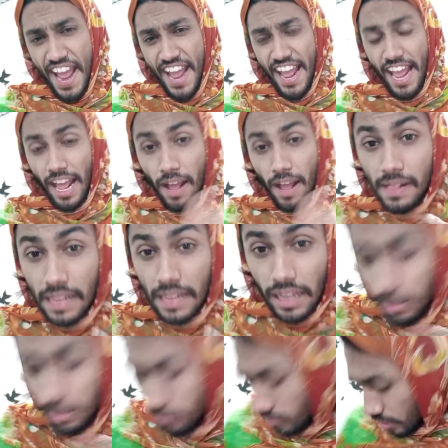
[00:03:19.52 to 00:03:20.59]
है
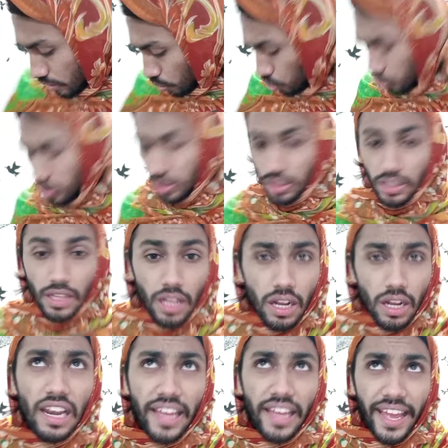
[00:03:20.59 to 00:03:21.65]
कुछ नहीं
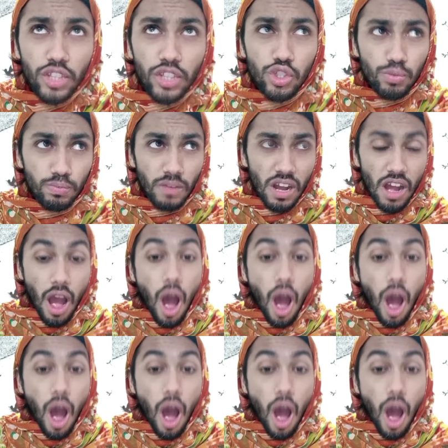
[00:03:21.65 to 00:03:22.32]
कल क्या जुम्मा